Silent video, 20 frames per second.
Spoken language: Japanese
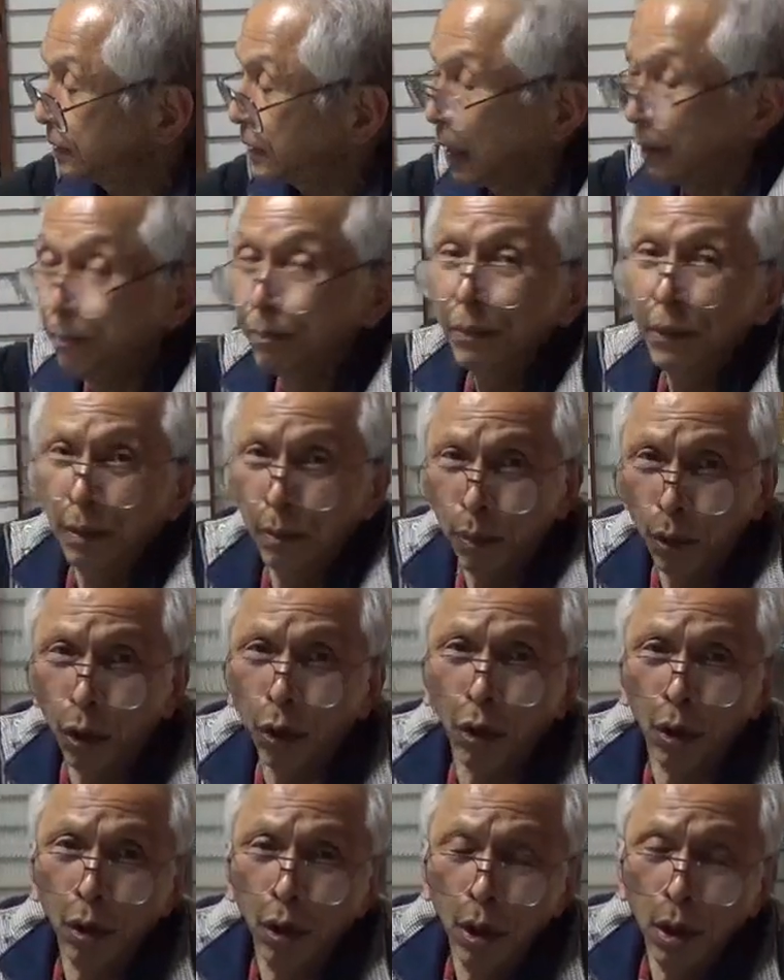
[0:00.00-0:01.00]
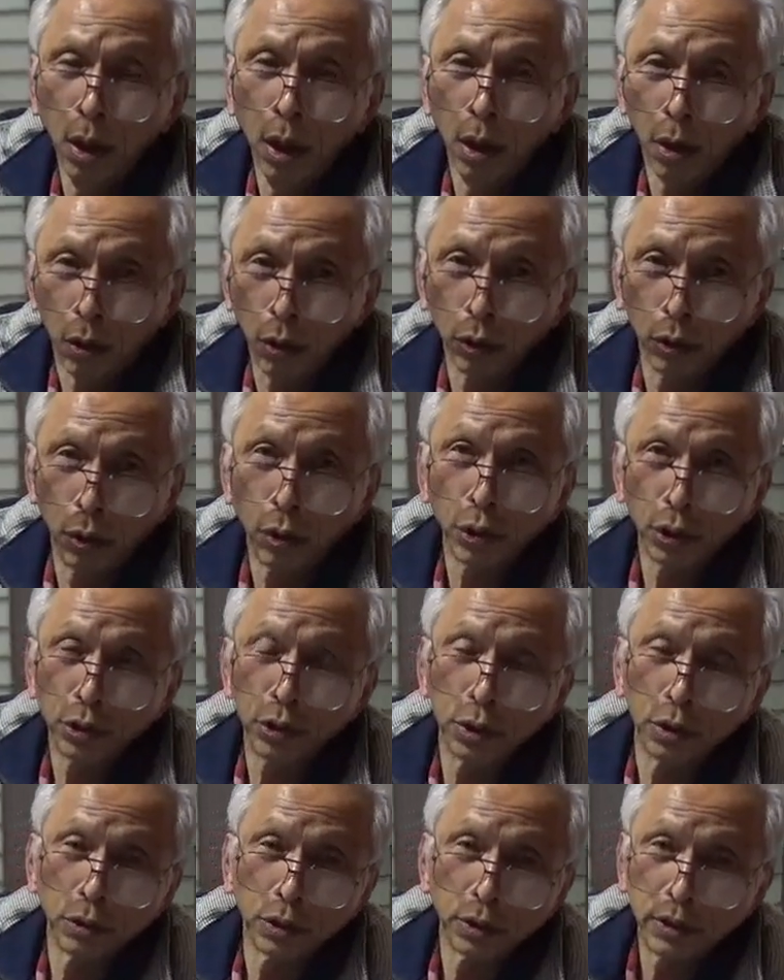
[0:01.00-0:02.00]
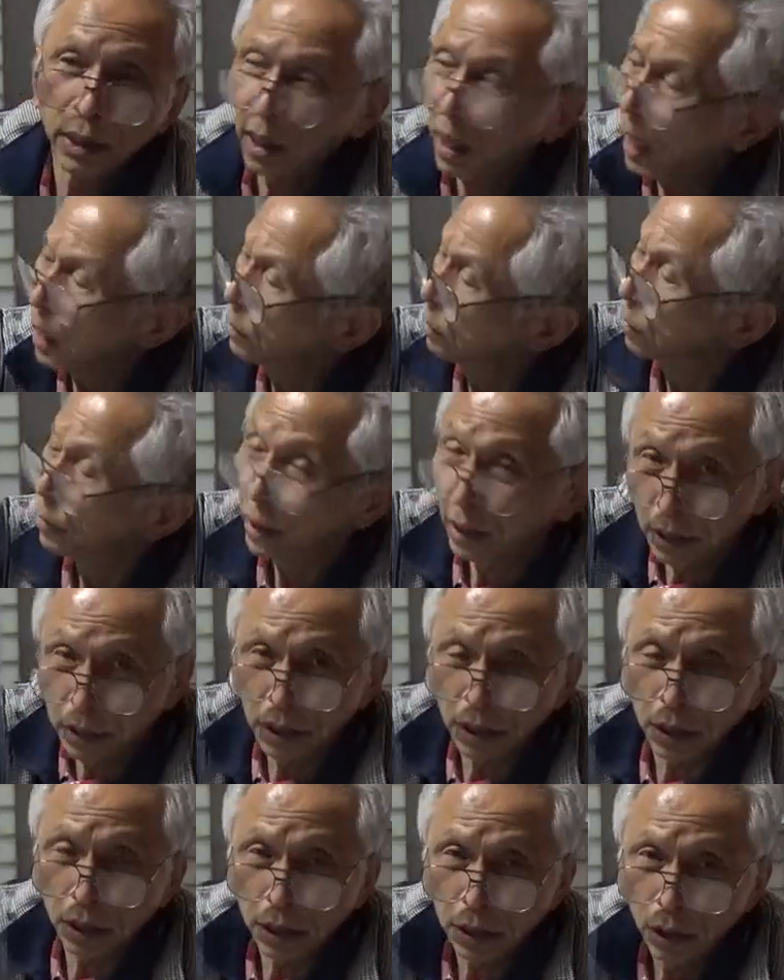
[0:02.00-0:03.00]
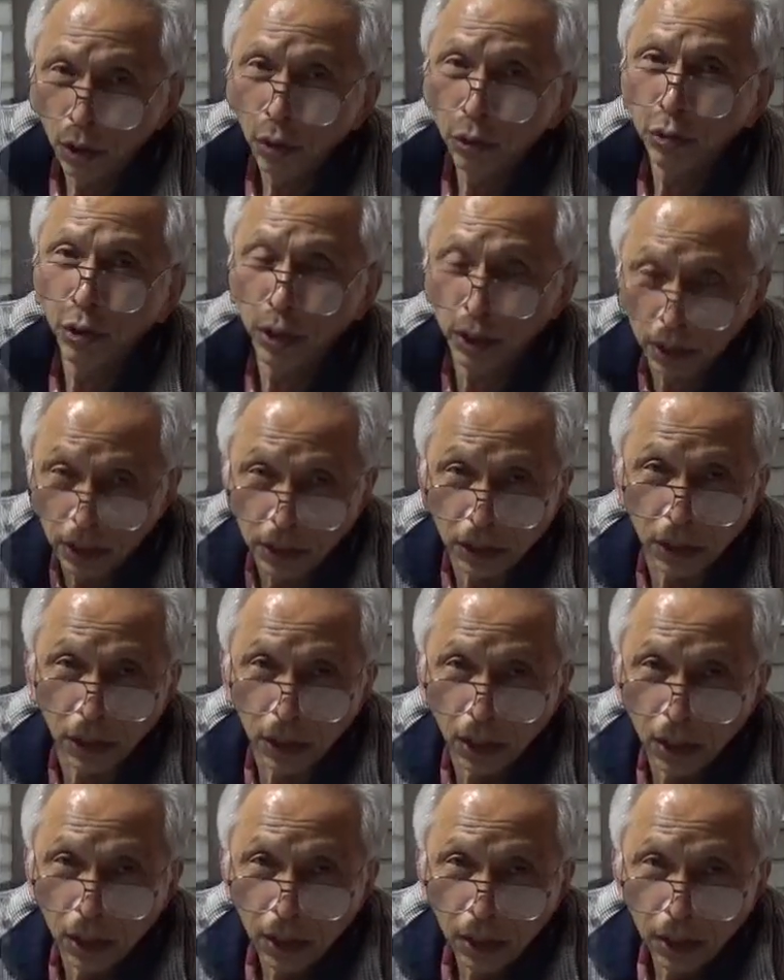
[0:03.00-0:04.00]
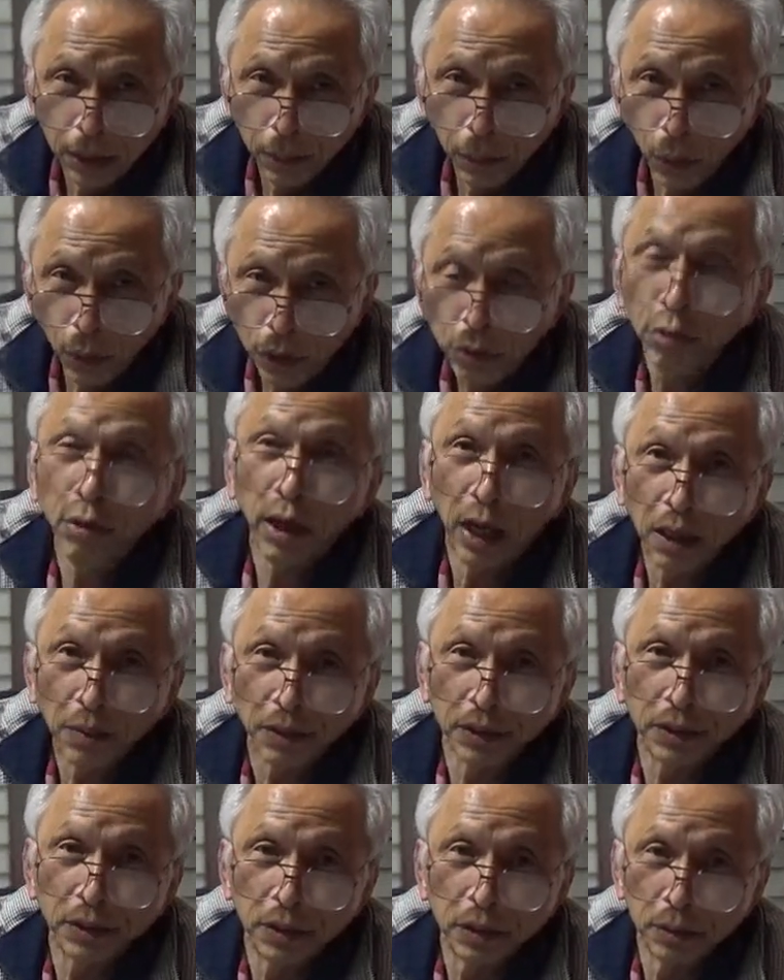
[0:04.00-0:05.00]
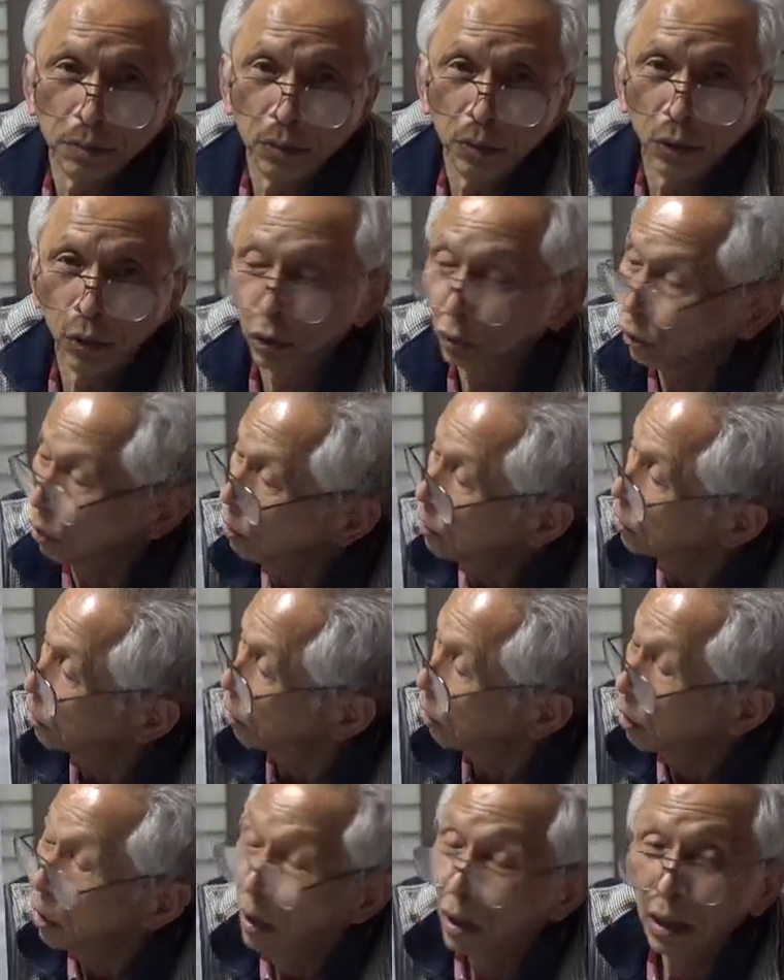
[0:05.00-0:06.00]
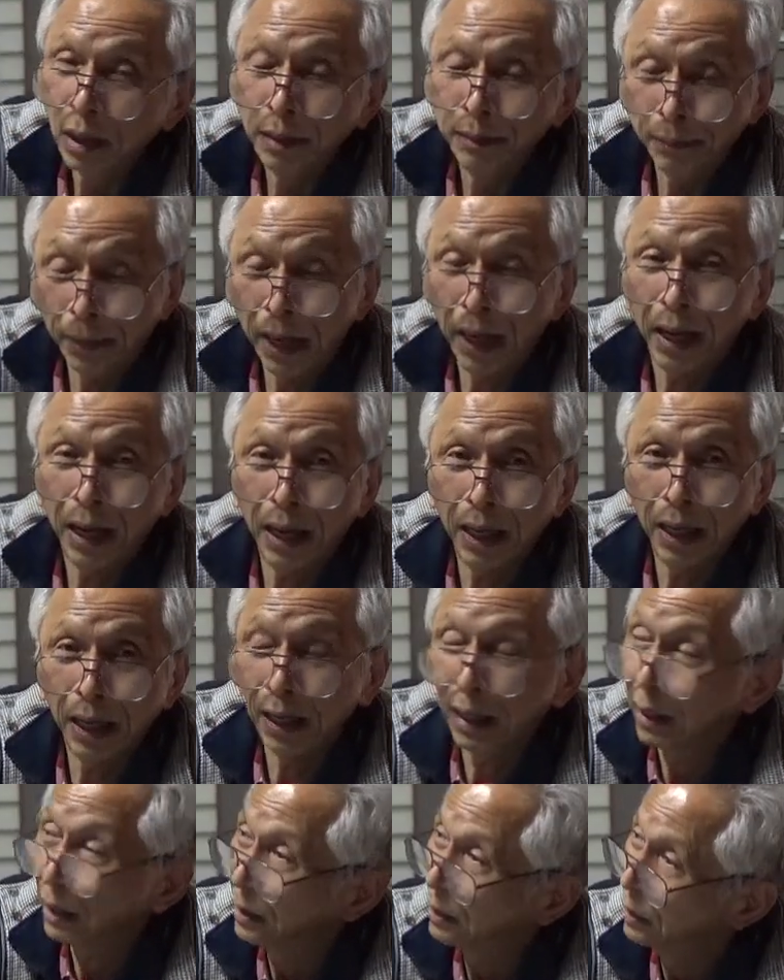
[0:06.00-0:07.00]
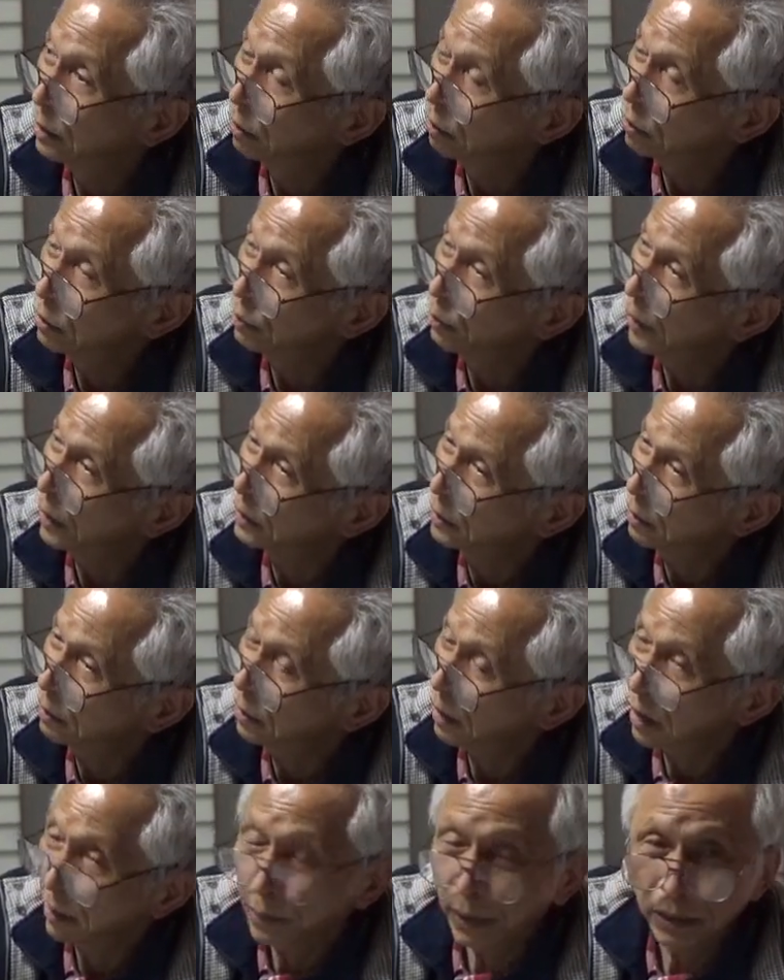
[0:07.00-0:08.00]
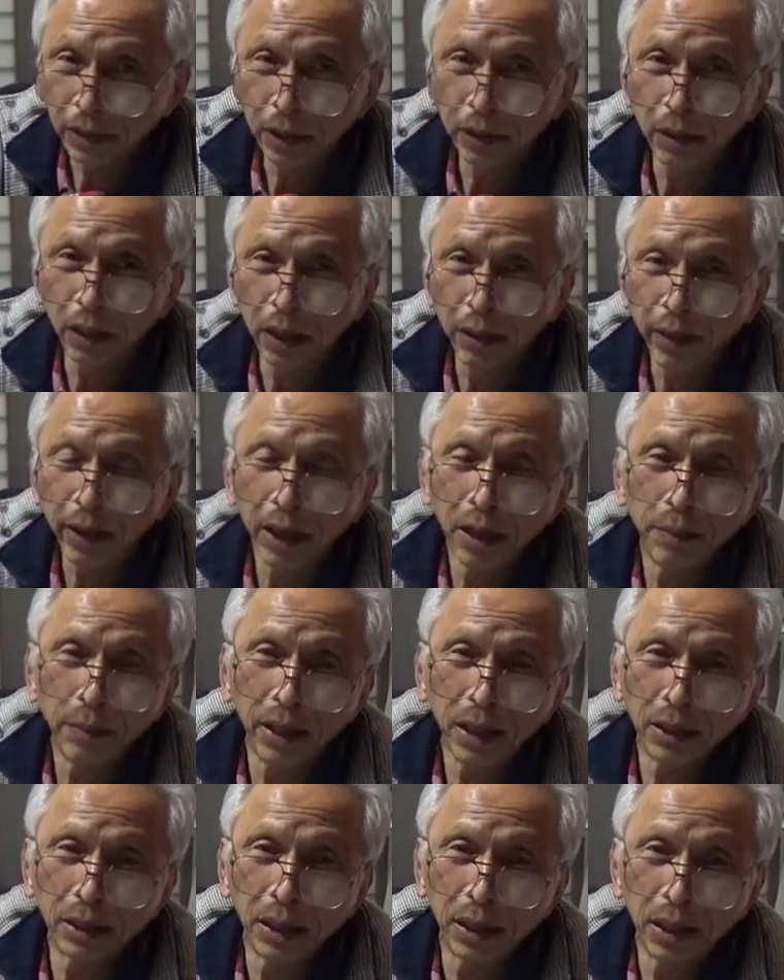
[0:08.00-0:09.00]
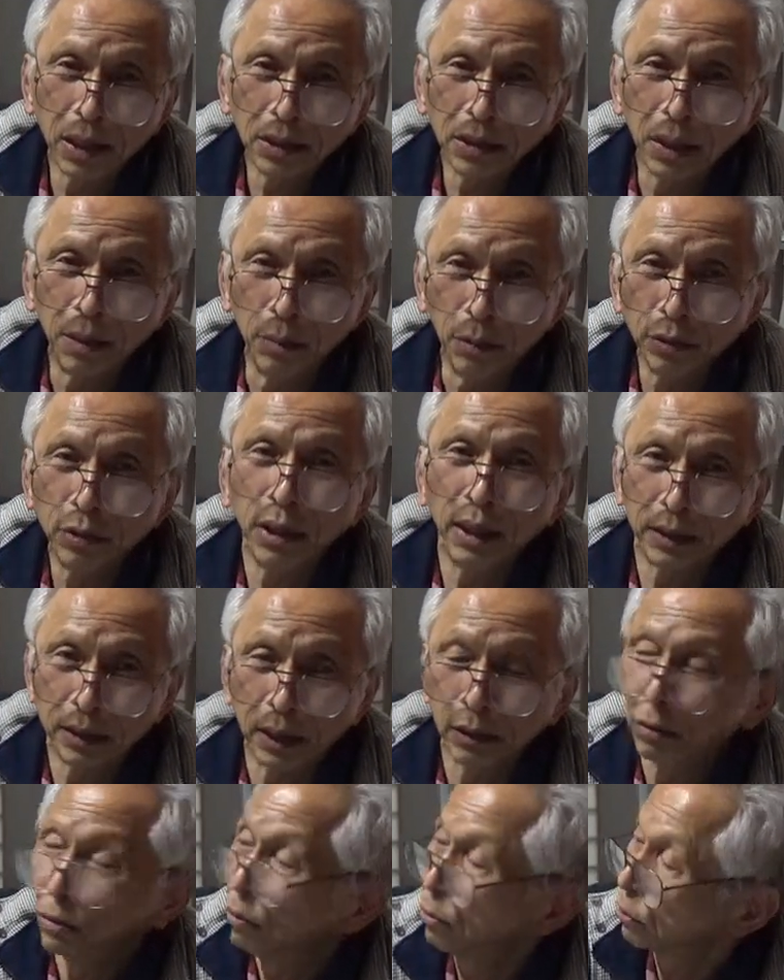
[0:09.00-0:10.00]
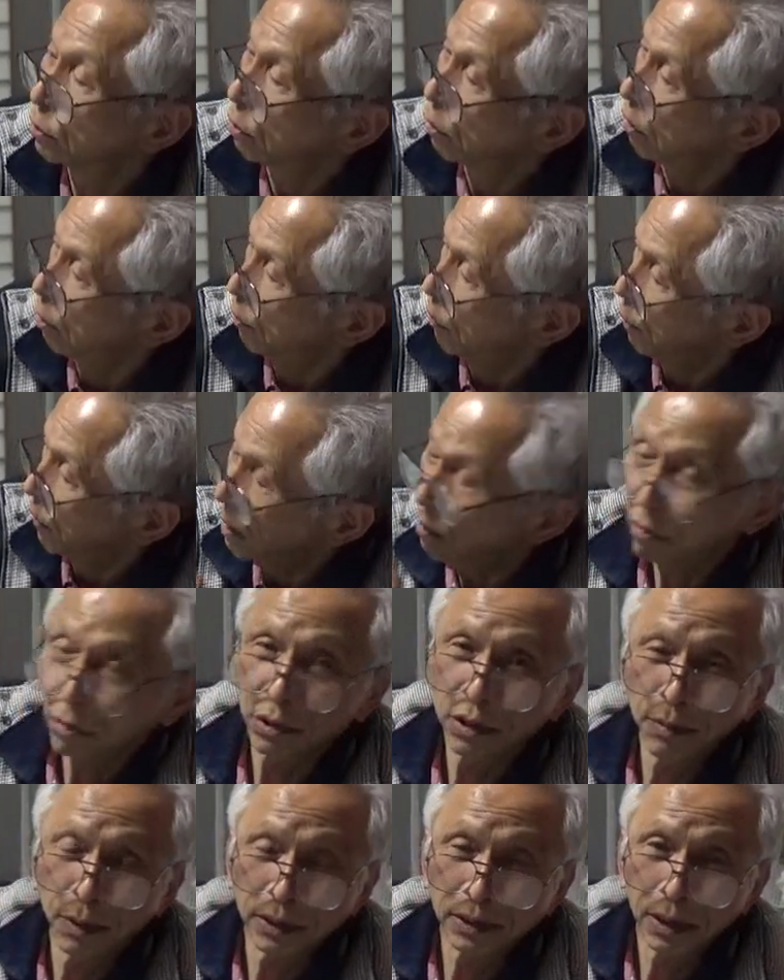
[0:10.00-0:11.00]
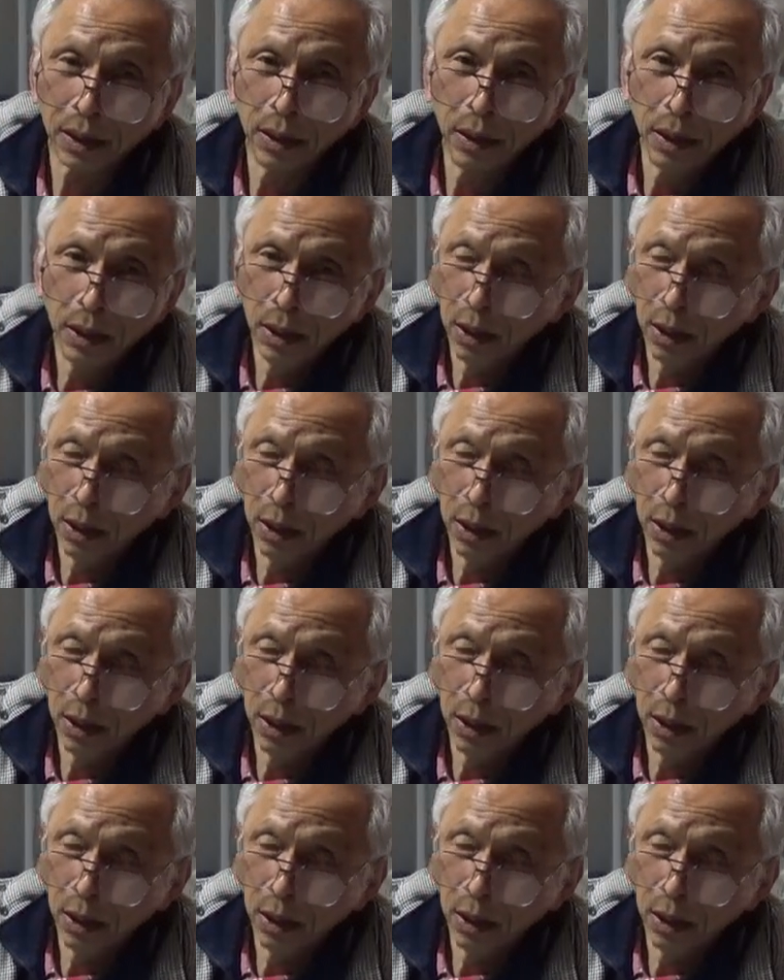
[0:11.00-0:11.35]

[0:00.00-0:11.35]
したもうこの5のシリーズ世界の歴史日本の歴史もうひっくり返りますもうほとんどまあ60%、70%が我々学んだ歴史はもう嘘やったということをもう暴露しました。